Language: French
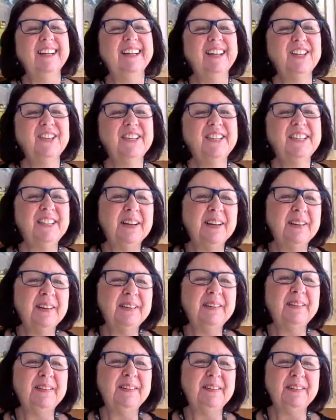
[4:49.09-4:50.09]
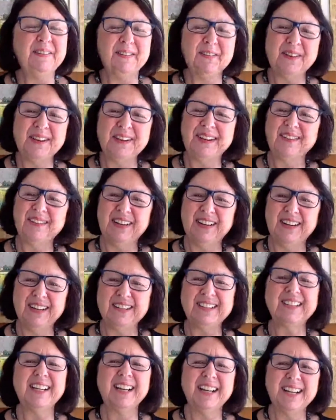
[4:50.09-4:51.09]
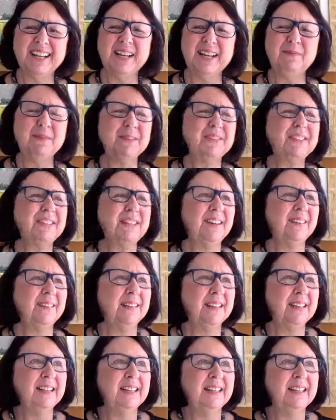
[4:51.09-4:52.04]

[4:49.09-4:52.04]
Et j'ai dit, ah, ouais, ouais, c'est réellement ça.